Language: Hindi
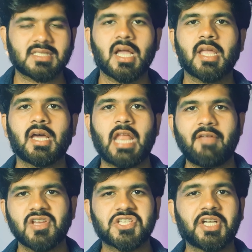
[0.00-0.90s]
अकासा एयर
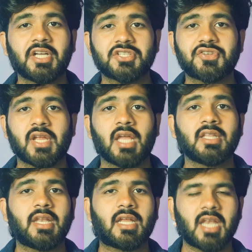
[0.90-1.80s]
एविएशन इंडस्ट्री के
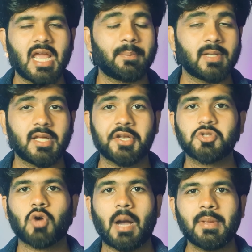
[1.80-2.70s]
अंदर एक नया प्लेयर है
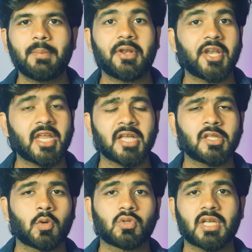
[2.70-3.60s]
जो अभी अभी रिंग के
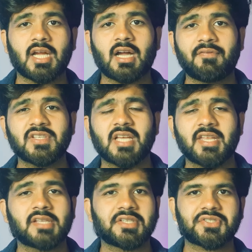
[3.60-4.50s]
अंदर उतरा है काफी
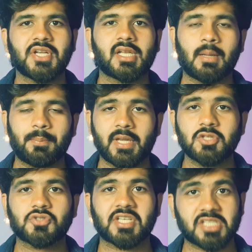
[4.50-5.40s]
सारी एग्जिस्टेड कंपनी
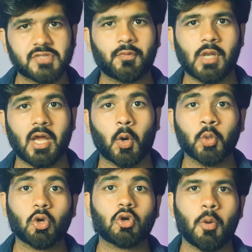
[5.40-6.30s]
जो सक्सेसफुल है
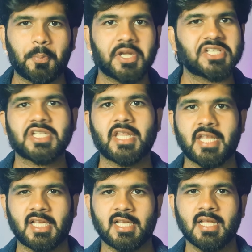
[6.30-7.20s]
उनको कॉम्पिटिशन
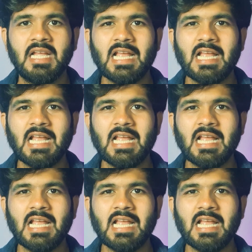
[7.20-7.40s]
देने के लिए